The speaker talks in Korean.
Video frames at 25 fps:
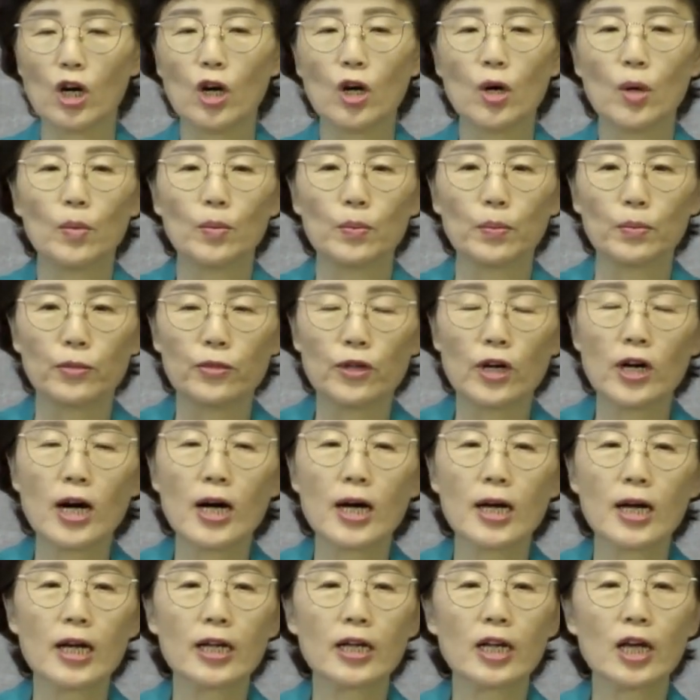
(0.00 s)

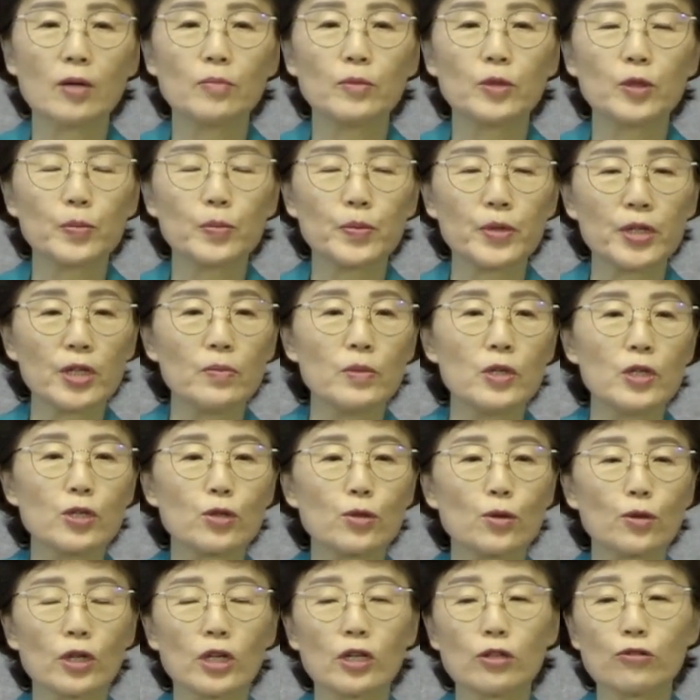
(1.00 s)
무화과 나무 비밀
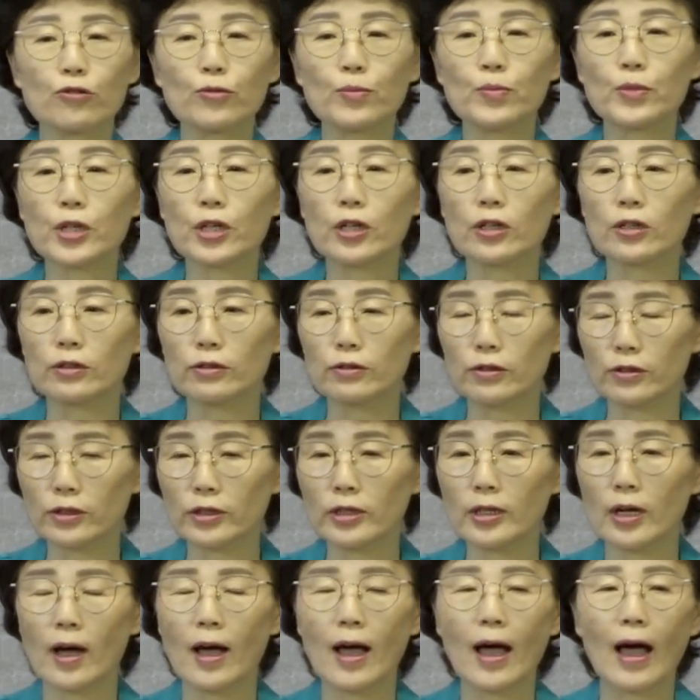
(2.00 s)
속에
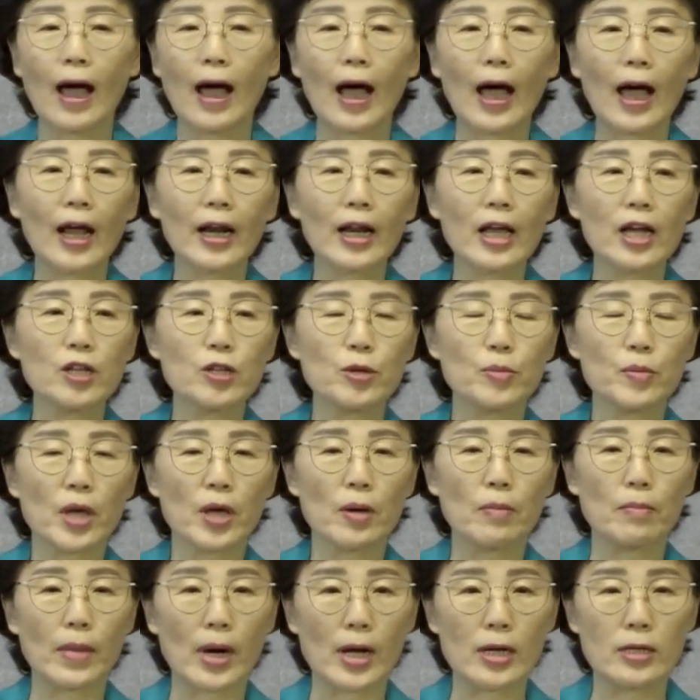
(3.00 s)
숨겨둔 하나님의
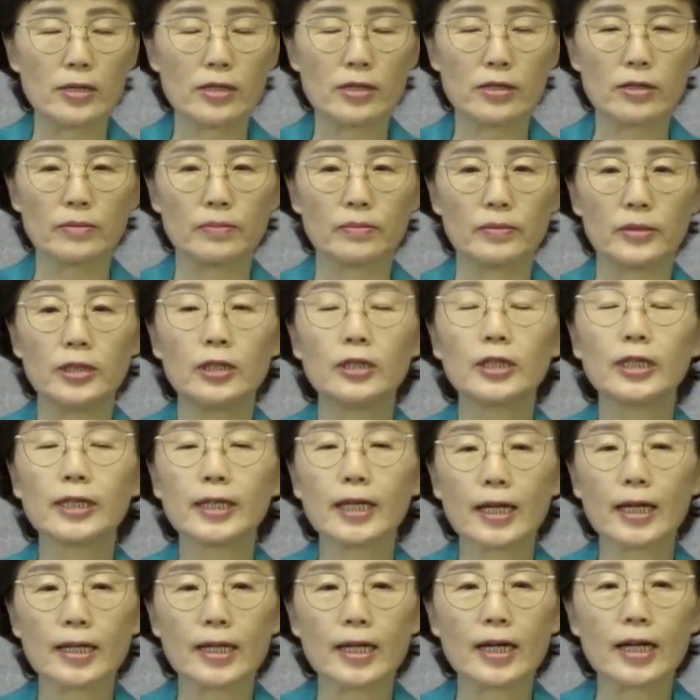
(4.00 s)
말씀을
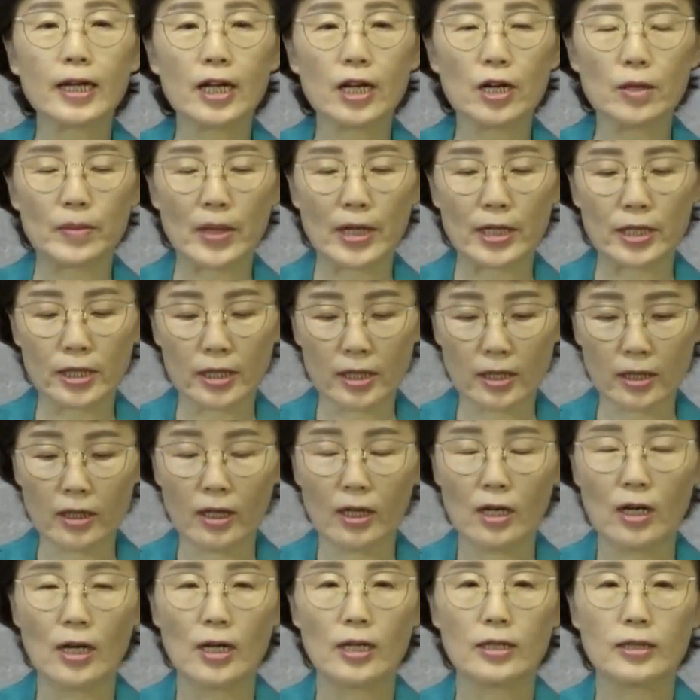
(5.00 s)
깨달아야만이
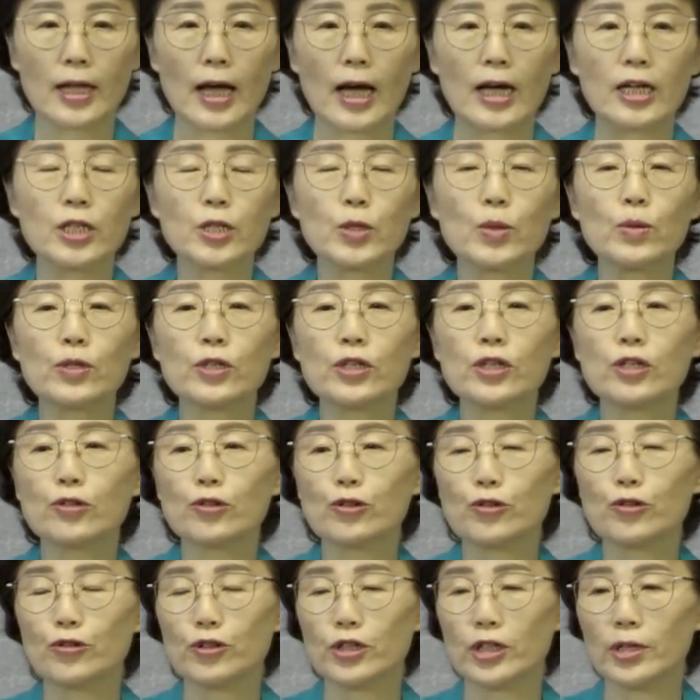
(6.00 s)
다시 오실
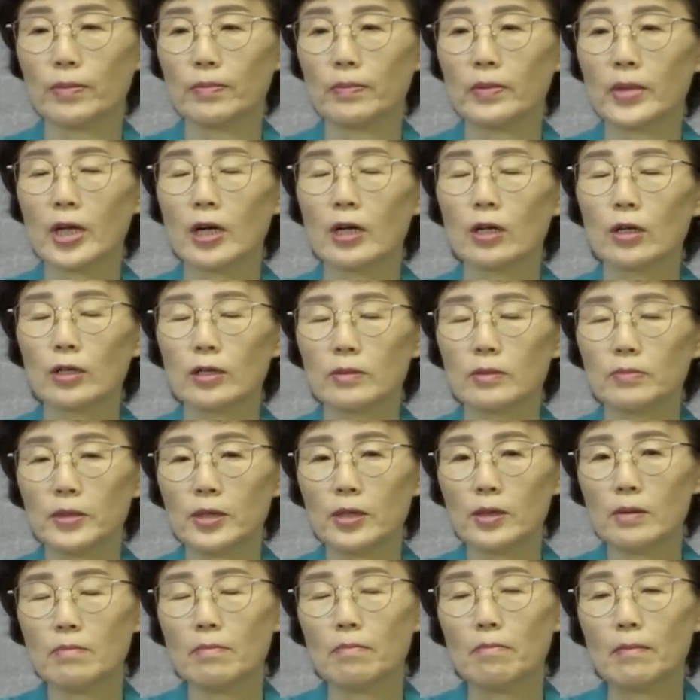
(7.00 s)

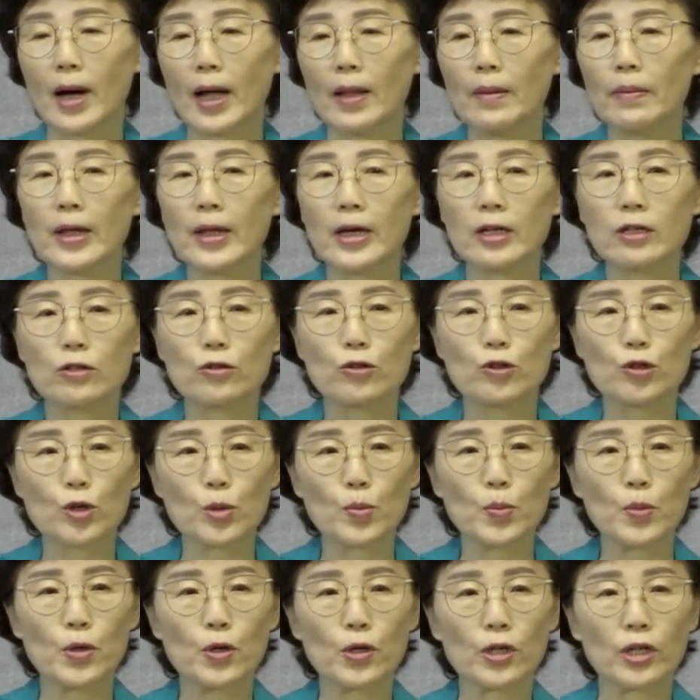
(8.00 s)
주님을 만나는
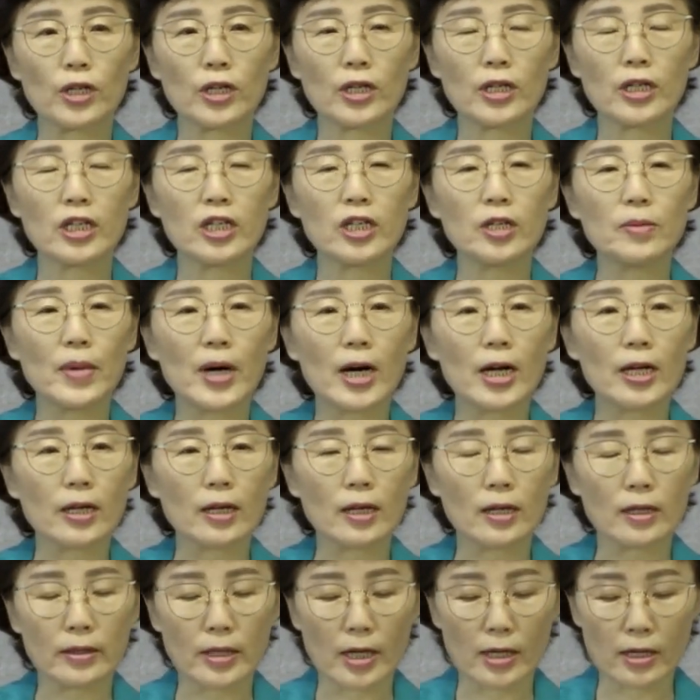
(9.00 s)
축복이
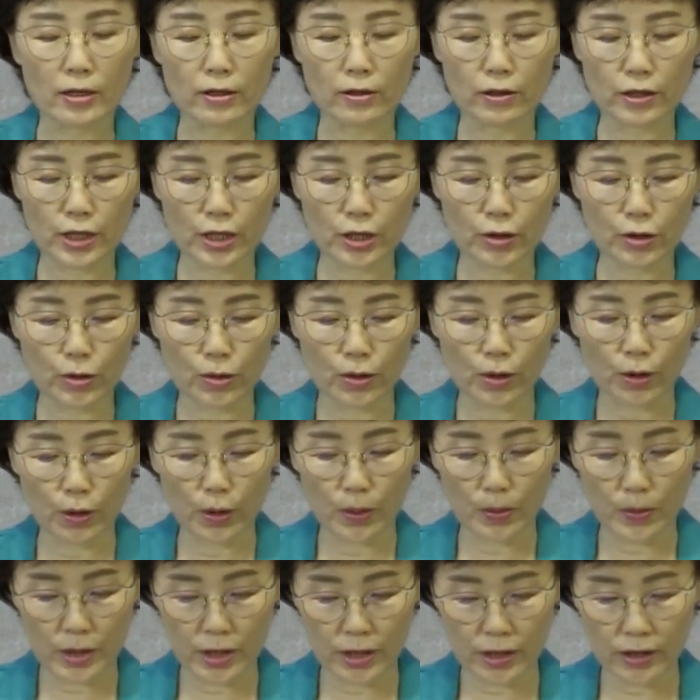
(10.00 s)
임하게 될 것인 줄로
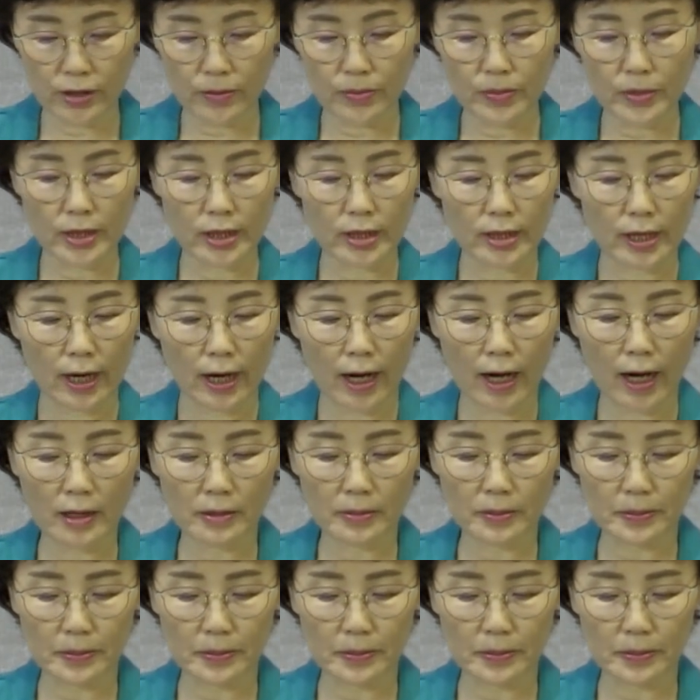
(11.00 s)
믿습니다.